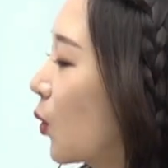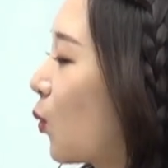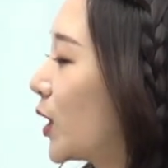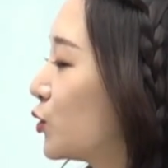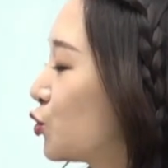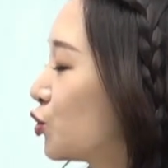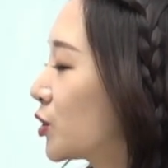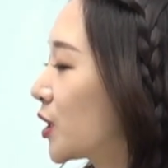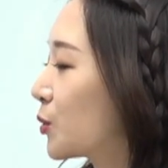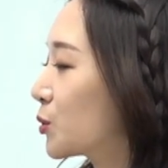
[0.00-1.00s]

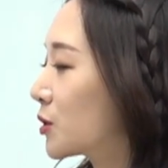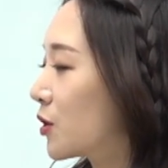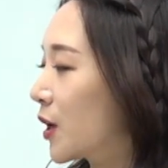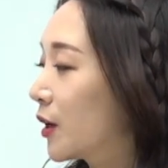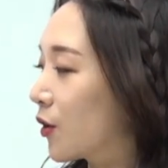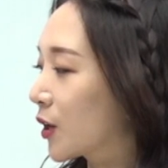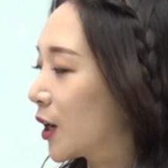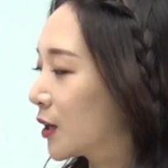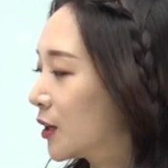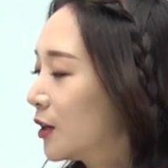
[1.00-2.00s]
완충제로서의
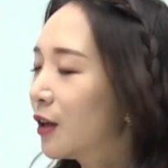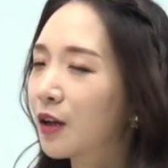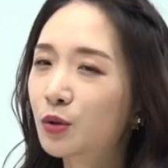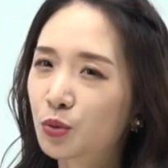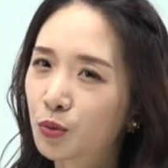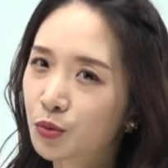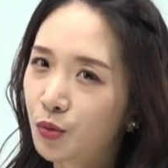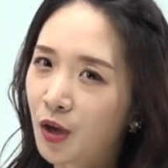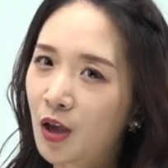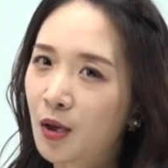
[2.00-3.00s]
역할을
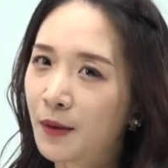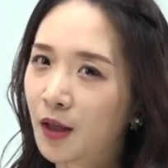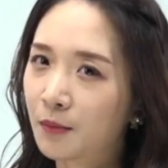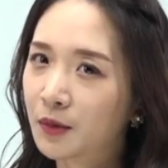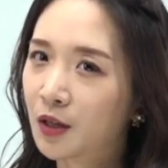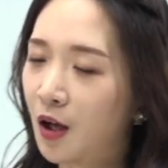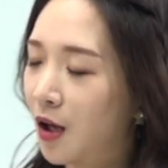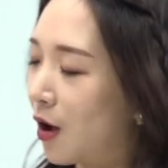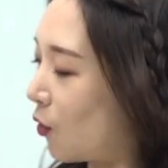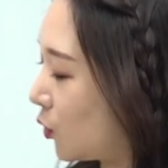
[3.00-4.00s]
종종 해야만
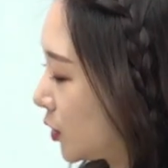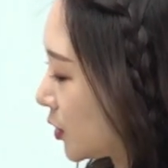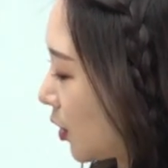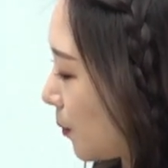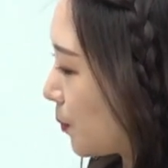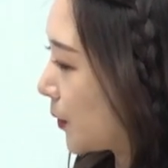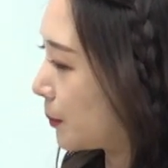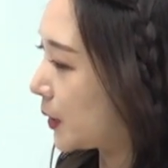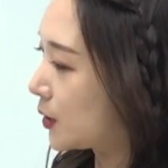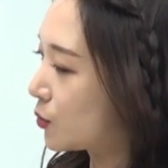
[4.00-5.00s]
합니다. 어디서?
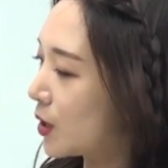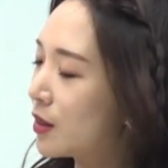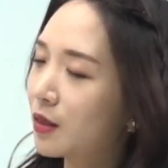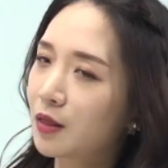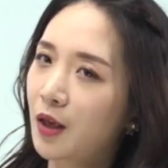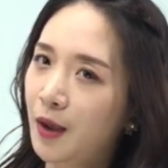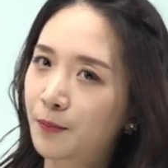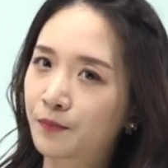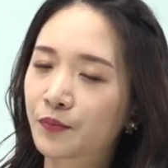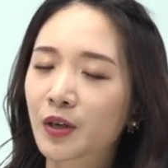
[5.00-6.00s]
between
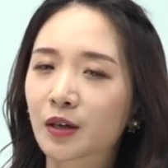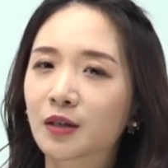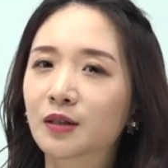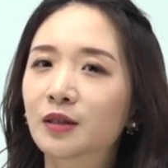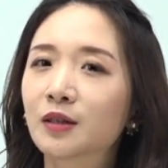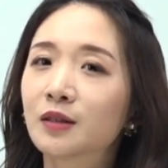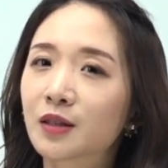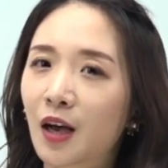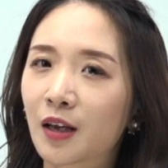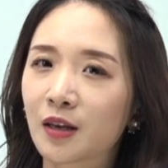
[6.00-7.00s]
them, 그들
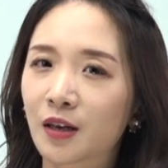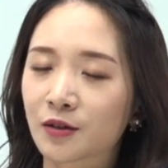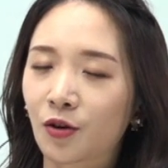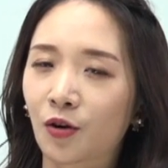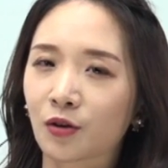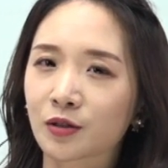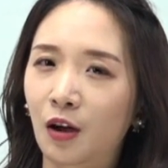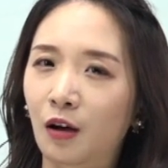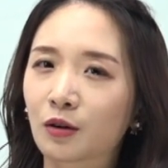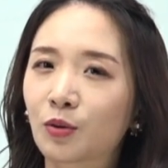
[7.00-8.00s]
사이에서요.
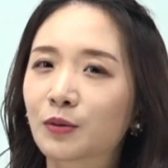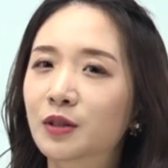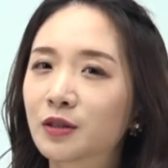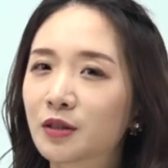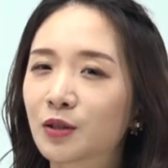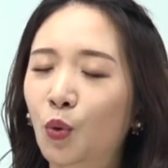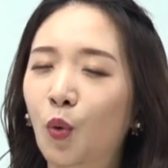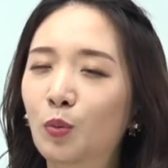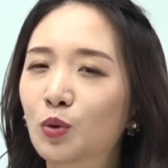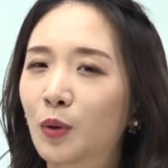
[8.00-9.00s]
자, 그럼 그들이
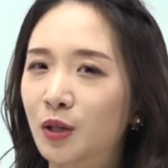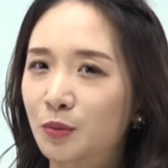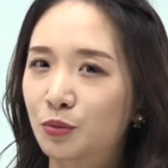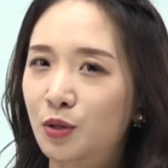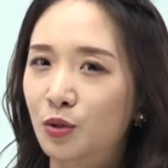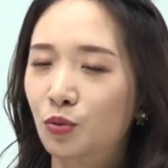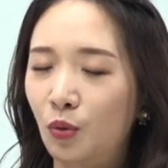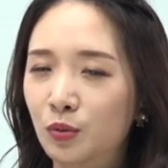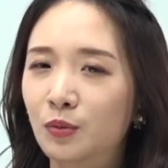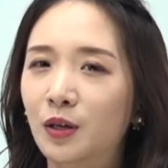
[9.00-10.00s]
너무 많이 부딪히고
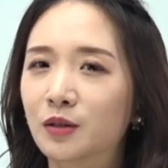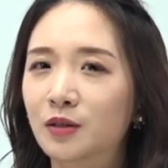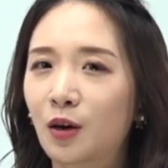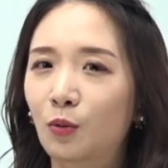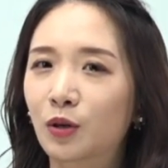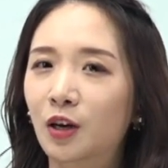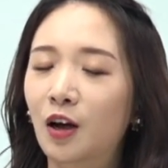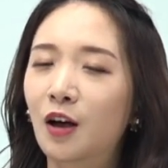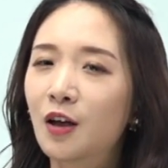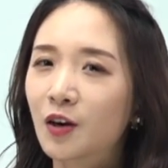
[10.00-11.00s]
너무 많이 싸우니까